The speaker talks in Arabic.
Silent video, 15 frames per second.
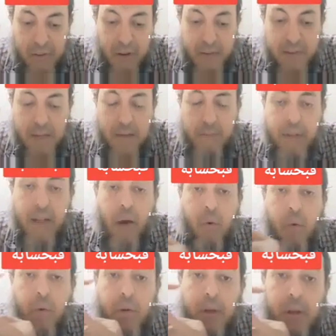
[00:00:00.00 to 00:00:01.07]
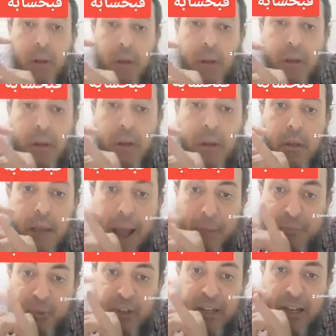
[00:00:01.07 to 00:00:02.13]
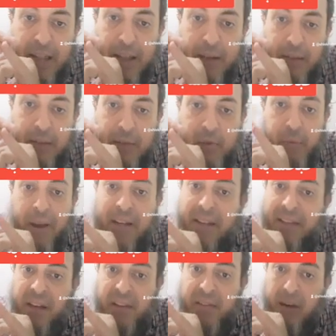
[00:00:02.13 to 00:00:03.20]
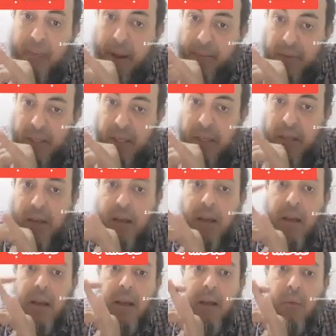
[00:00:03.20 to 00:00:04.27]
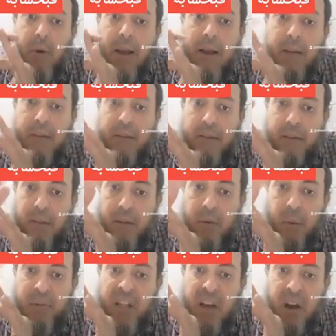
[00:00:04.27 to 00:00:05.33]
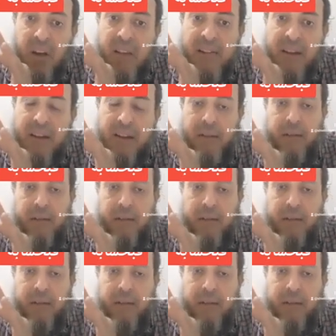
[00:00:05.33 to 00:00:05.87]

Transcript: صلى الله عليه وسلم انه عبد لله سبحان الذي اسرى بعبده وعبوديه خالصه